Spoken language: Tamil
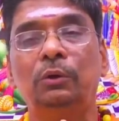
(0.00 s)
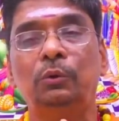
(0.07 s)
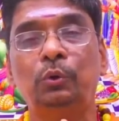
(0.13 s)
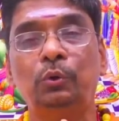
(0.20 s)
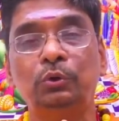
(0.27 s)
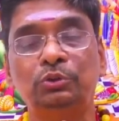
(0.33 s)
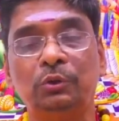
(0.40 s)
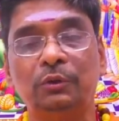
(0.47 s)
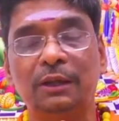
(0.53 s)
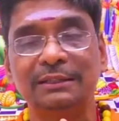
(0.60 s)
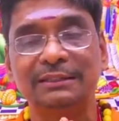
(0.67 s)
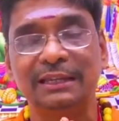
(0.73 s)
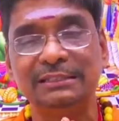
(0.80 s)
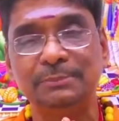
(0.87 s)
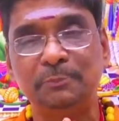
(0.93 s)
குரு சுக்கர
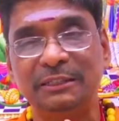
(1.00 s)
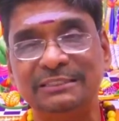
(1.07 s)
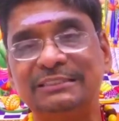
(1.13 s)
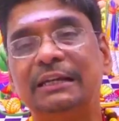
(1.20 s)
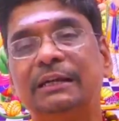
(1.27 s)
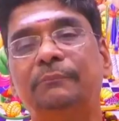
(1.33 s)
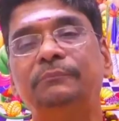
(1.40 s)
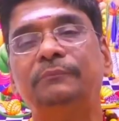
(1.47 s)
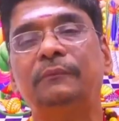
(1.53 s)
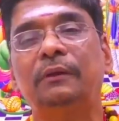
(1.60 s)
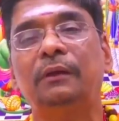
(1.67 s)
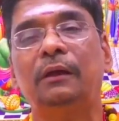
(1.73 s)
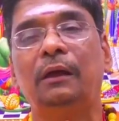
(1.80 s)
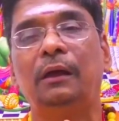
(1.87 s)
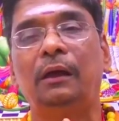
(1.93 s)
சனிஷ்பியச
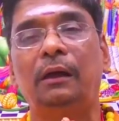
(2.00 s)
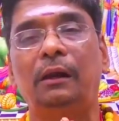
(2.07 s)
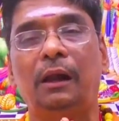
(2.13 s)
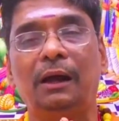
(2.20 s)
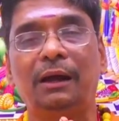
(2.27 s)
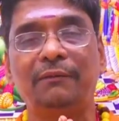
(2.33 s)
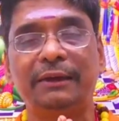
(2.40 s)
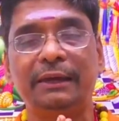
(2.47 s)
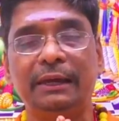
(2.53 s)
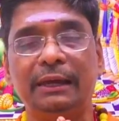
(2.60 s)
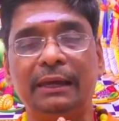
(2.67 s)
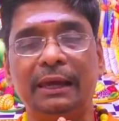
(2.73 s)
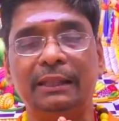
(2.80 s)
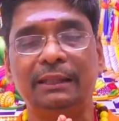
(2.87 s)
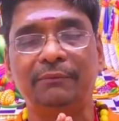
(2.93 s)
ராகவே
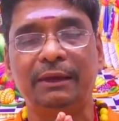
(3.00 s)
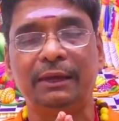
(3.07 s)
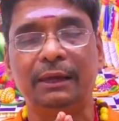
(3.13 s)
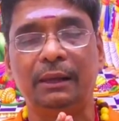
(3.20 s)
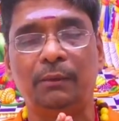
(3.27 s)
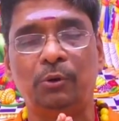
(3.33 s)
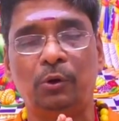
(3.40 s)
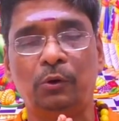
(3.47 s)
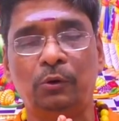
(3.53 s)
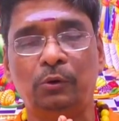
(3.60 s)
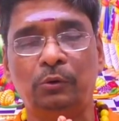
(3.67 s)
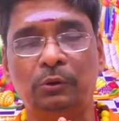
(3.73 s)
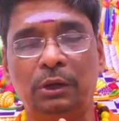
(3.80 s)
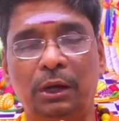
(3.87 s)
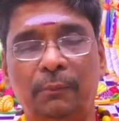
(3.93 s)
கேதவே நமோ
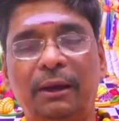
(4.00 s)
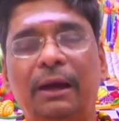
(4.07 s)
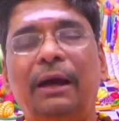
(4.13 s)
நம